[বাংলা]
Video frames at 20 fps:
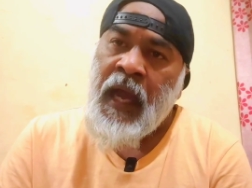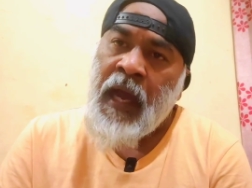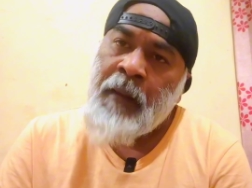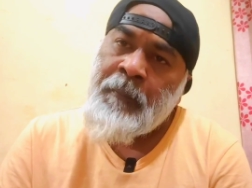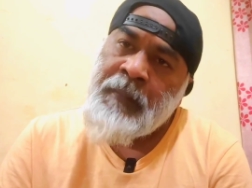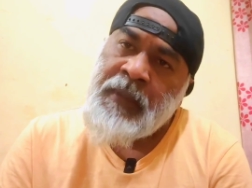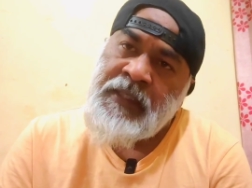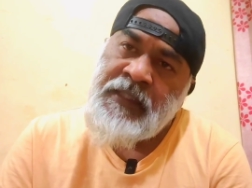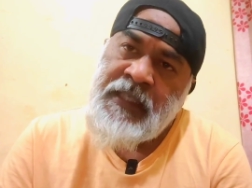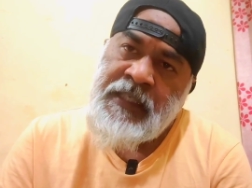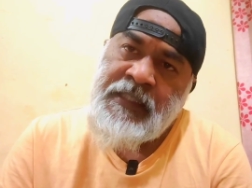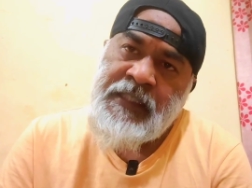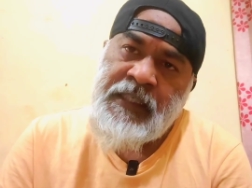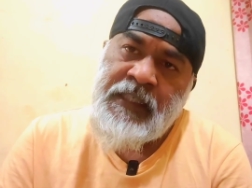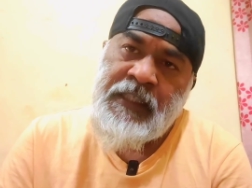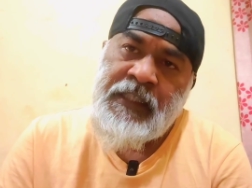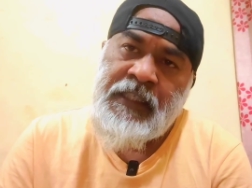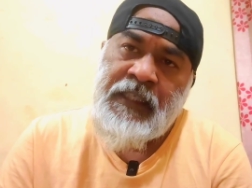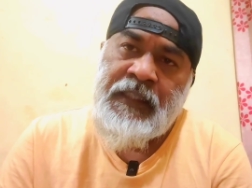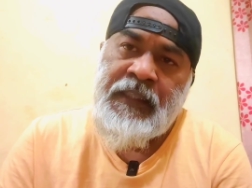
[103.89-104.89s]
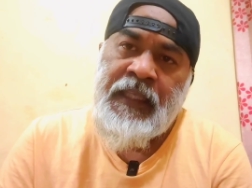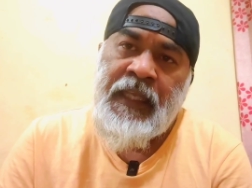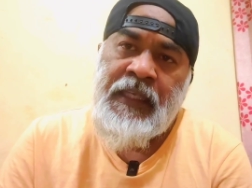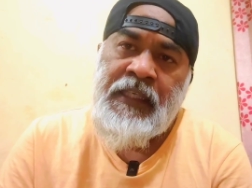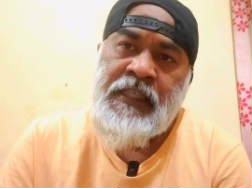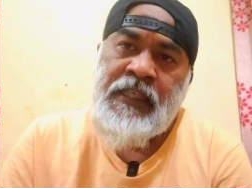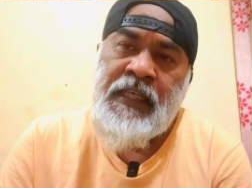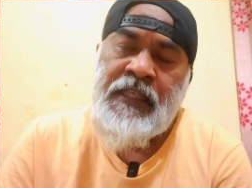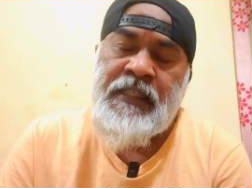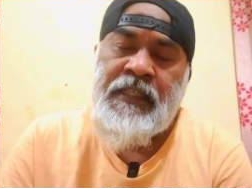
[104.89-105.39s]
আমরা যে চিকিৎসা দেই
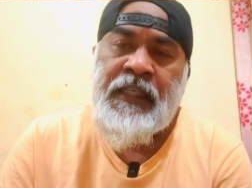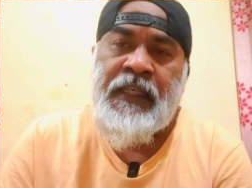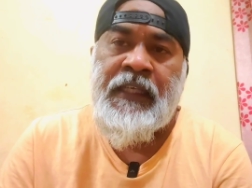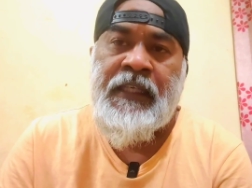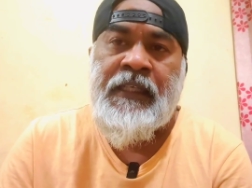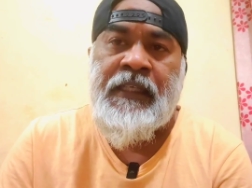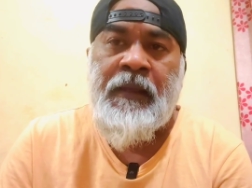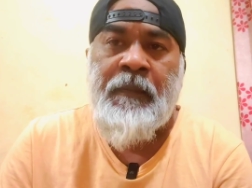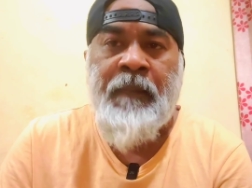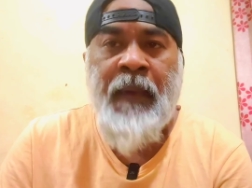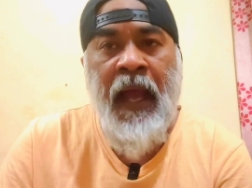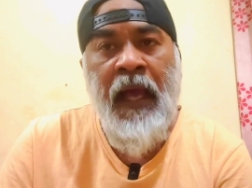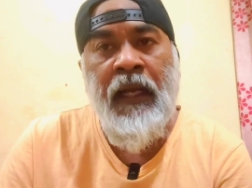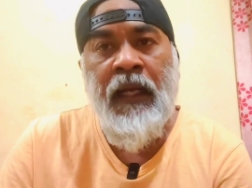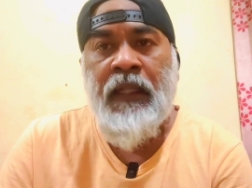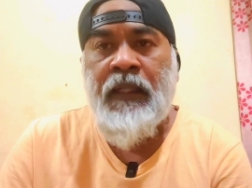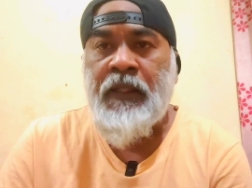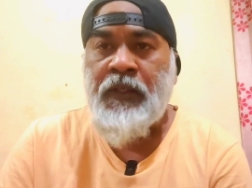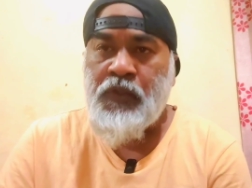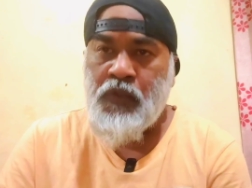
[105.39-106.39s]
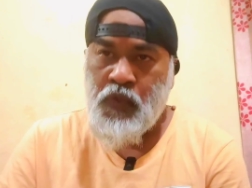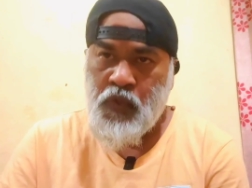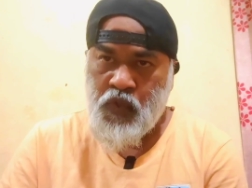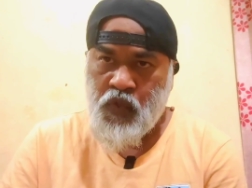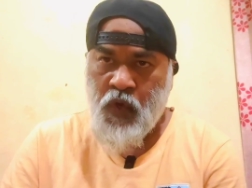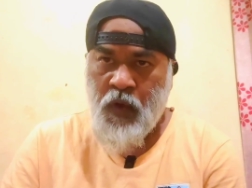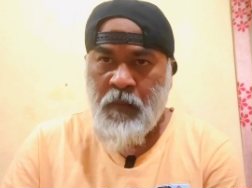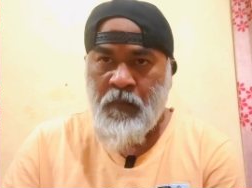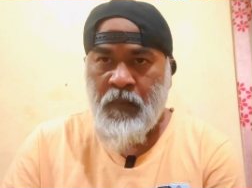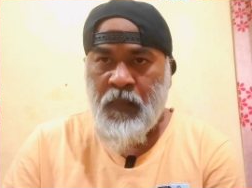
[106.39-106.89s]
সেই চিকিৎসা বাংলাদেশেও
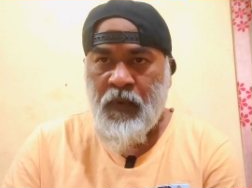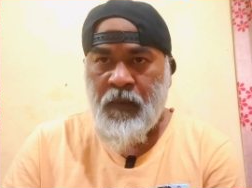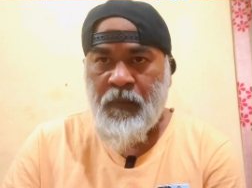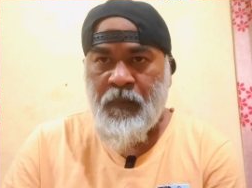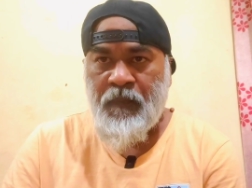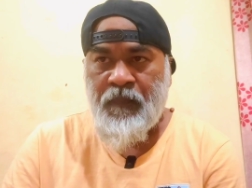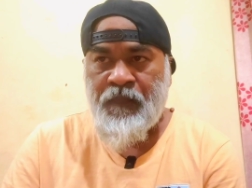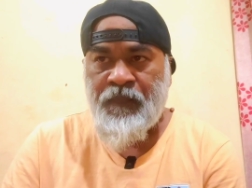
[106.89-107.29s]
সম্ভব